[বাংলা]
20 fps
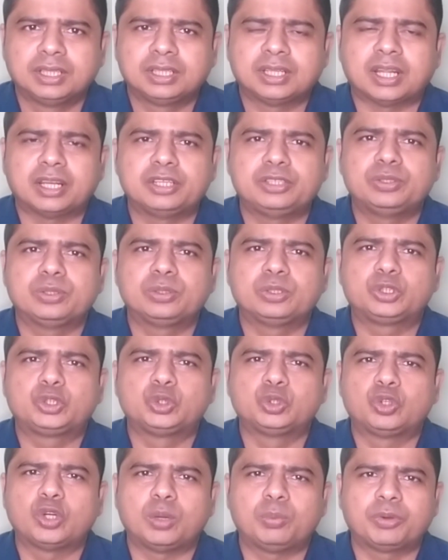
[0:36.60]
তাদের জন্য
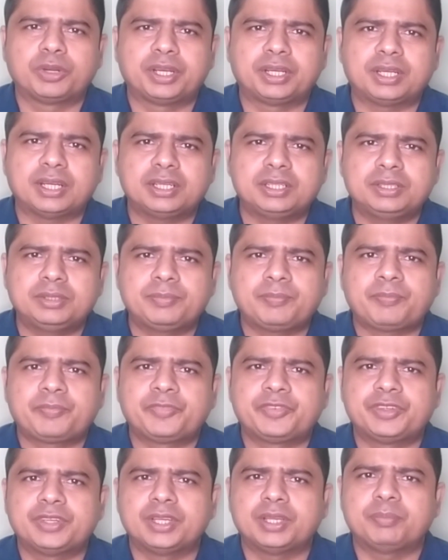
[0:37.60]
সুখবর এটাই
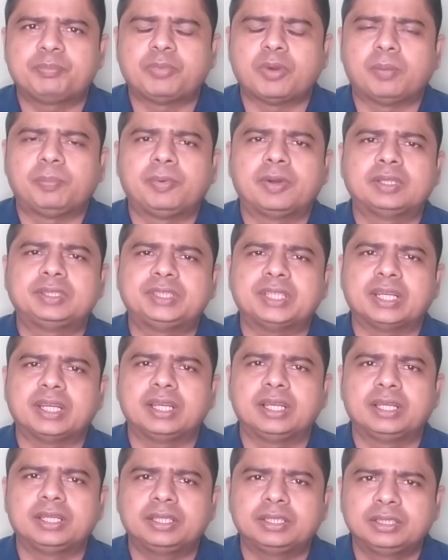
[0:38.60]
যে প্রপার
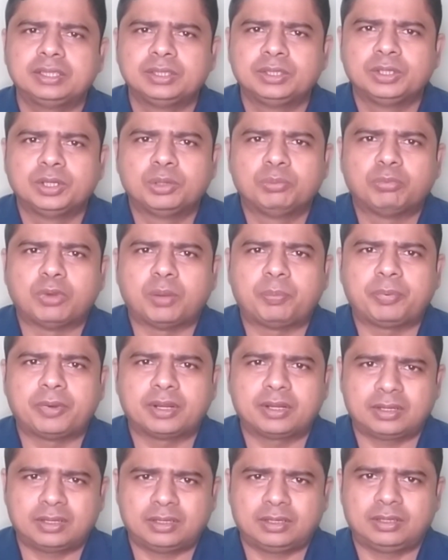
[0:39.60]
চ্যানেলে
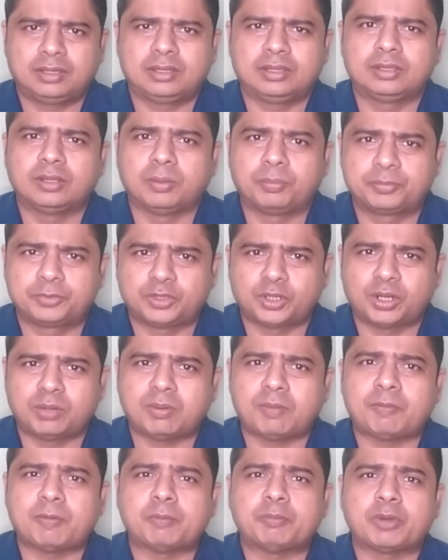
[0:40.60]
প্রপার দপ্তরে
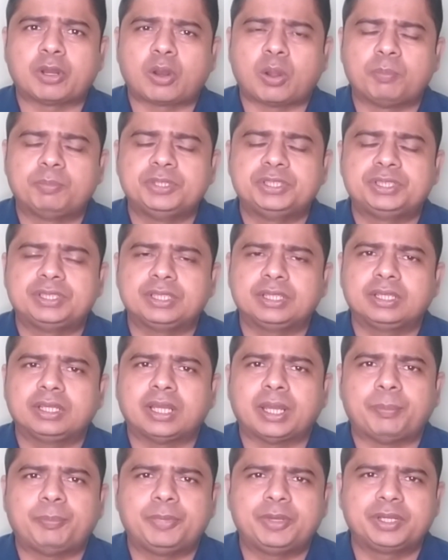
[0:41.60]
বা প্রপার অফিসে
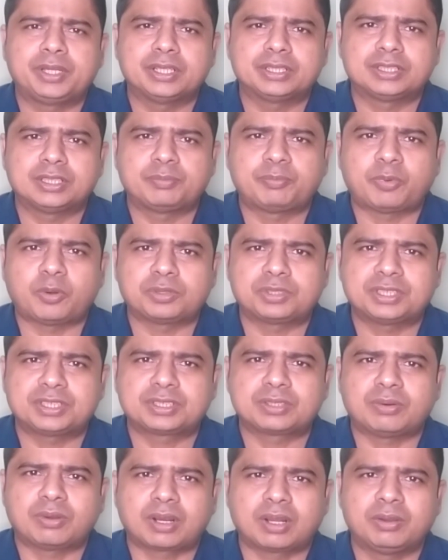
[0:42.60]
অ্যাপ্লিকেশান
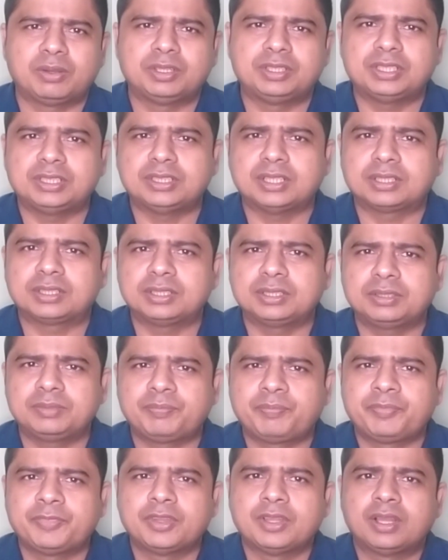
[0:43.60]
প্রসেস করা হয়েছে যাতে
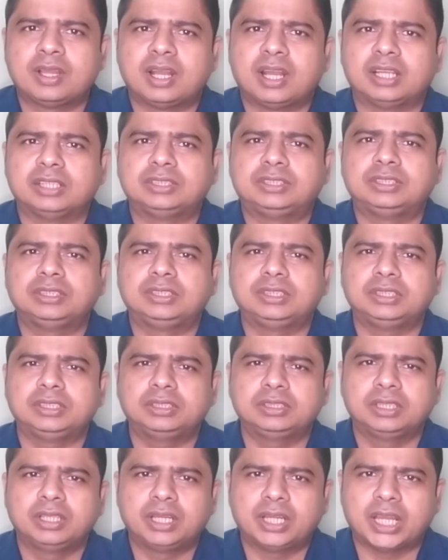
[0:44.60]

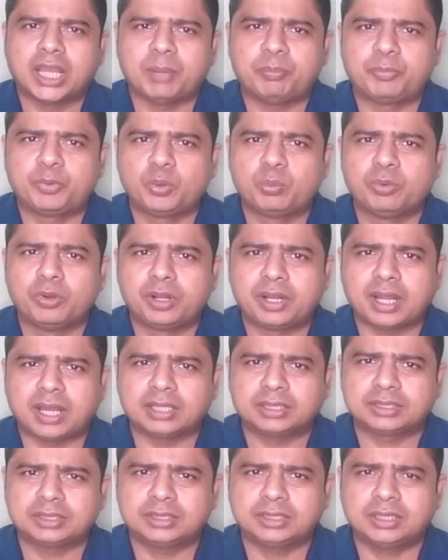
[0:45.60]
আইসিটির অ্যাপ্রুভালটা
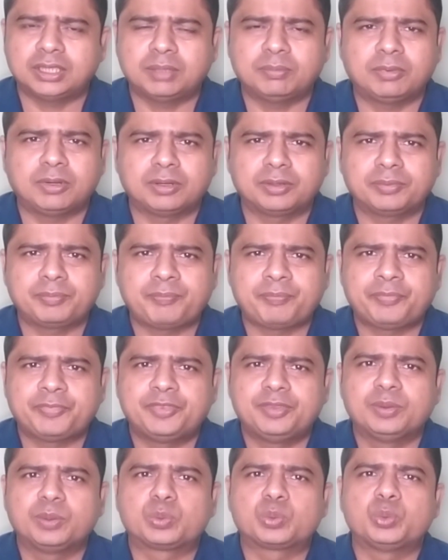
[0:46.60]
আসে এবং
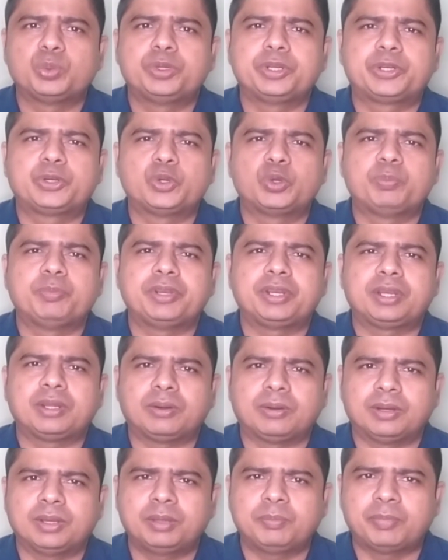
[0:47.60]
নতুন
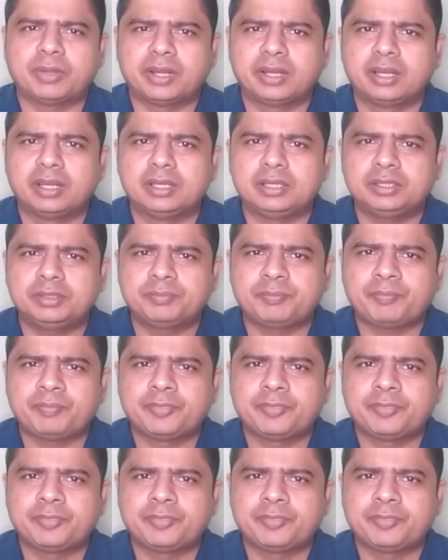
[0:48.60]
রিক্রুটমেন্টটা হয় প্যারালি